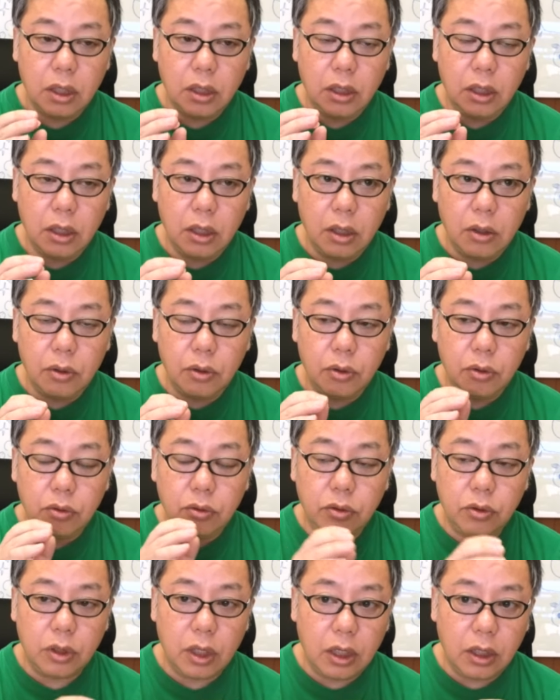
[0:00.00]
何かを
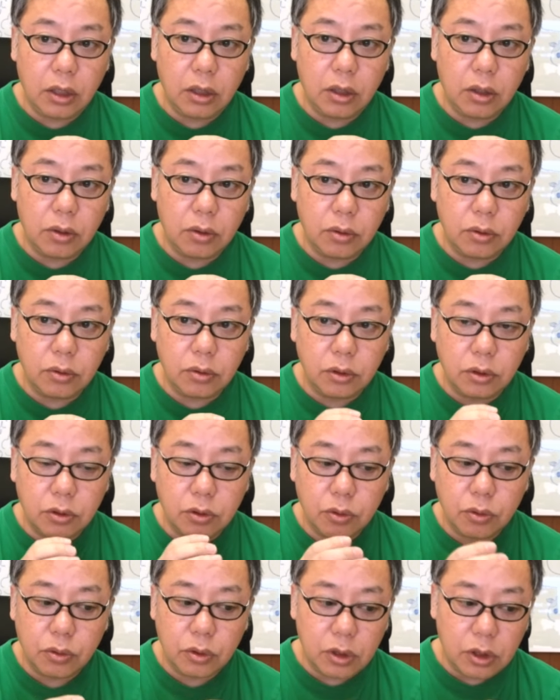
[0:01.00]
良くないっていうふうに
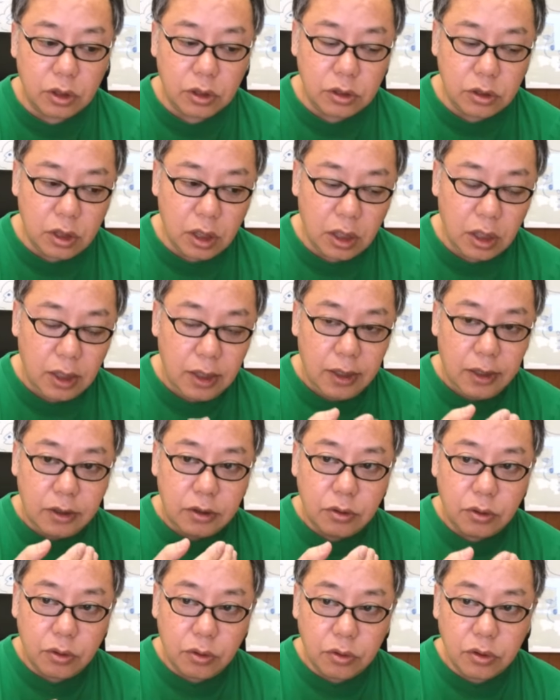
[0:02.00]
想定して、
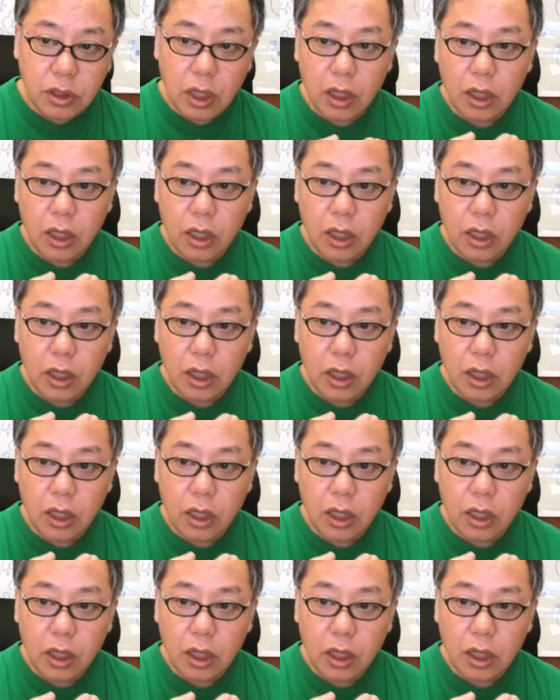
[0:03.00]
それを